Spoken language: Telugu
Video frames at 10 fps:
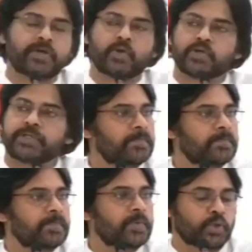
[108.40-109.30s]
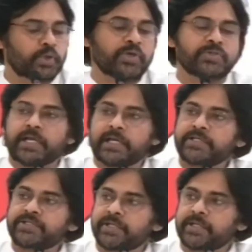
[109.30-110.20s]
కోసం హృదయం
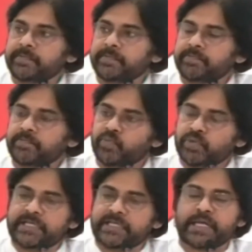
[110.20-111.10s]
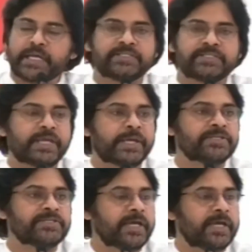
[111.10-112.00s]
చలించి విదేశాల నుంచి దగ్గర
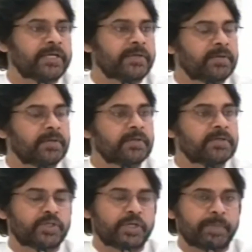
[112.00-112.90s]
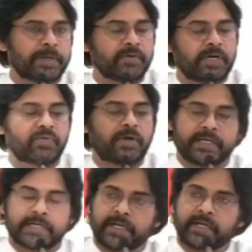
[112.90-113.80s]
నుంచి కానీ స్థిరపడ్డ వాళ్ళు వాళ్ళు
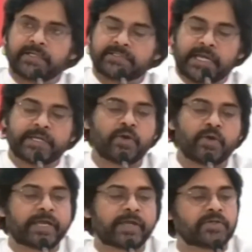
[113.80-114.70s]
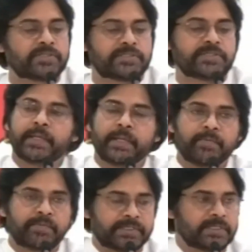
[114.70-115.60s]
ఇక్కడ స్థానికంగా ఉన్న అకౌంట్స్ నుంచి
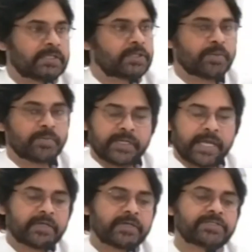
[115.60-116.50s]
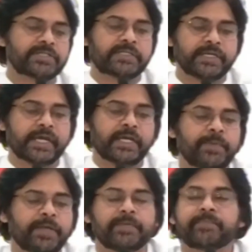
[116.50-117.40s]
ప్రజలందరూ మీ నాయకులు ఇచ్చిన అందరికీ
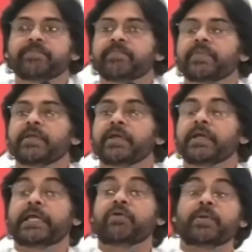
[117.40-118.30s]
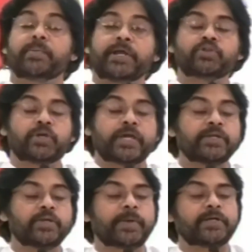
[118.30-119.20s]
కలిపి కేవలం రైతు
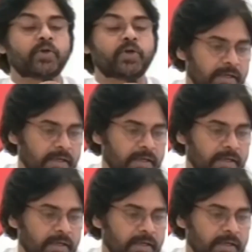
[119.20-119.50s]
కన్నీరు పెట్టకూడదు